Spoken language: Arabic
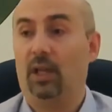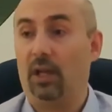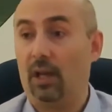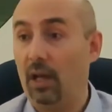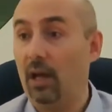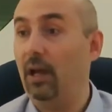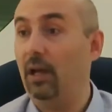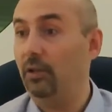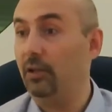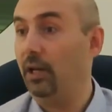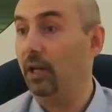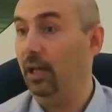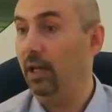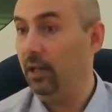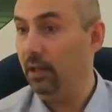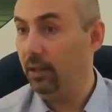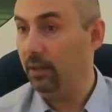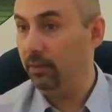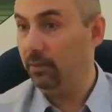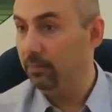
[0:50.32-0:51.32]
قادر
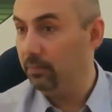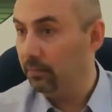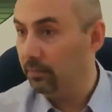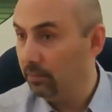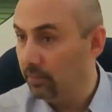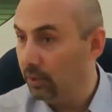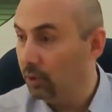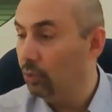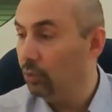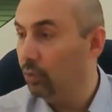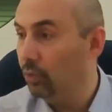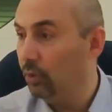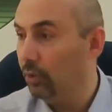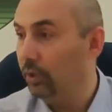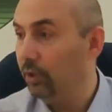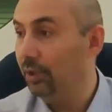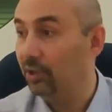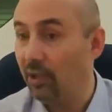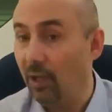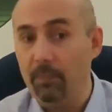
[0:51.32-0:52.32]
على
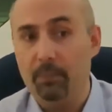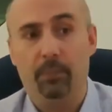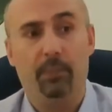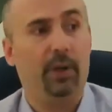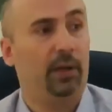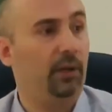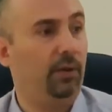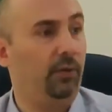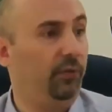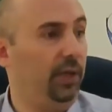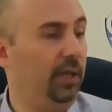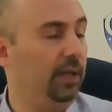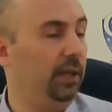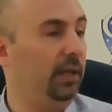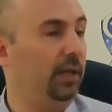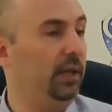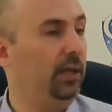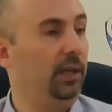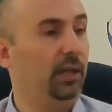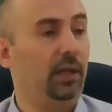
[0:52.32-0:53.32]
انه يطبق
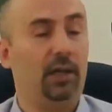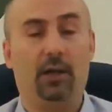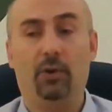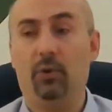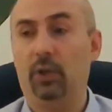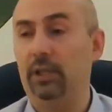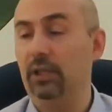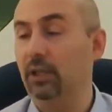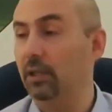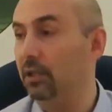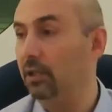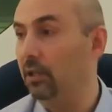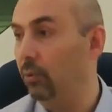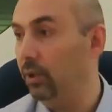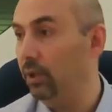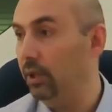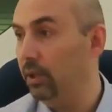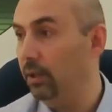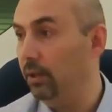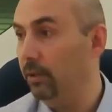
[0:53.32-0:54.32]
فعلا هذا القوانين
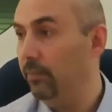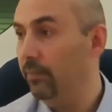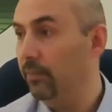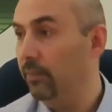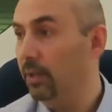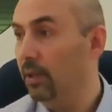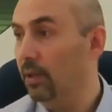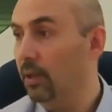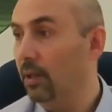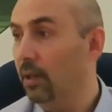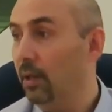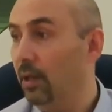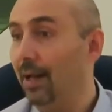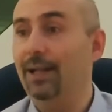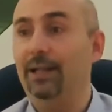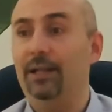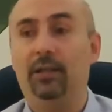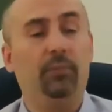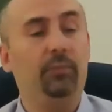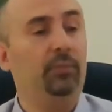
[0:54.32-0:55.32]
الدوليه
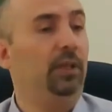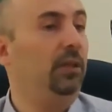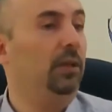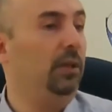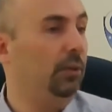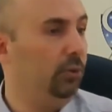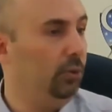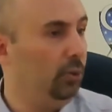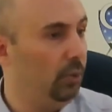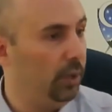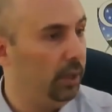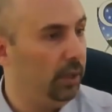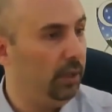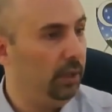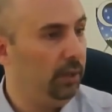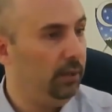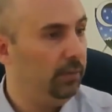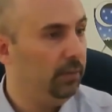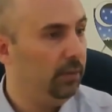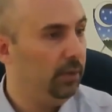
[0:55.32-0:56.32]
هل تمتثل الدول
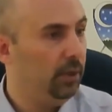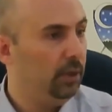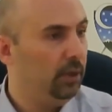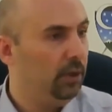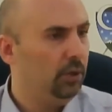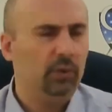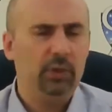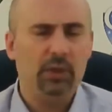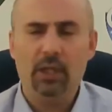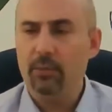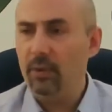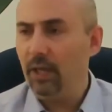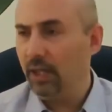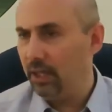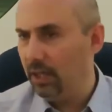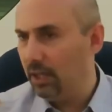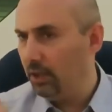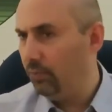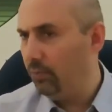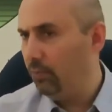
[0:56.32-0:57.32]
له وزي ما
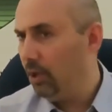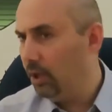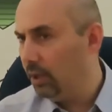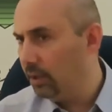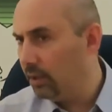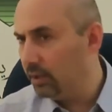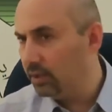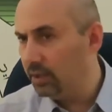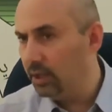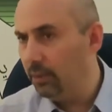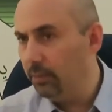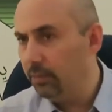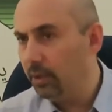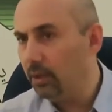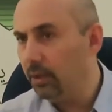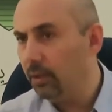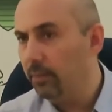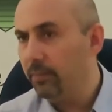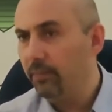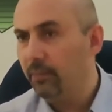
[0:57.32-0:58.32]
حكينا في محاضره
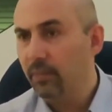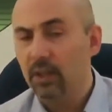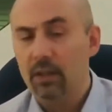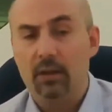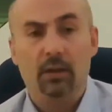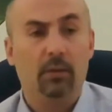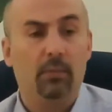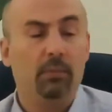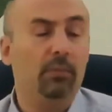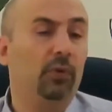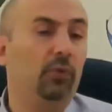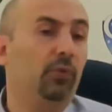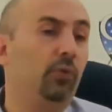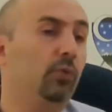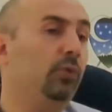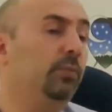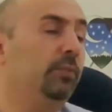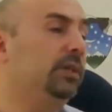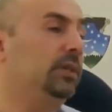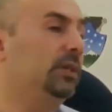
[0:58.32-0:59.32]
سابقه
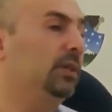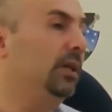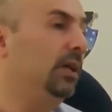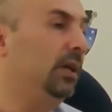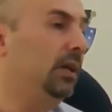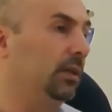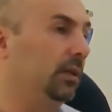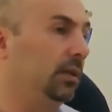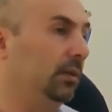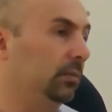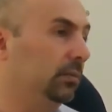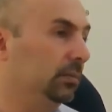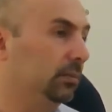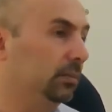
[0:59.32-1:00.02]
مفهوم السيادة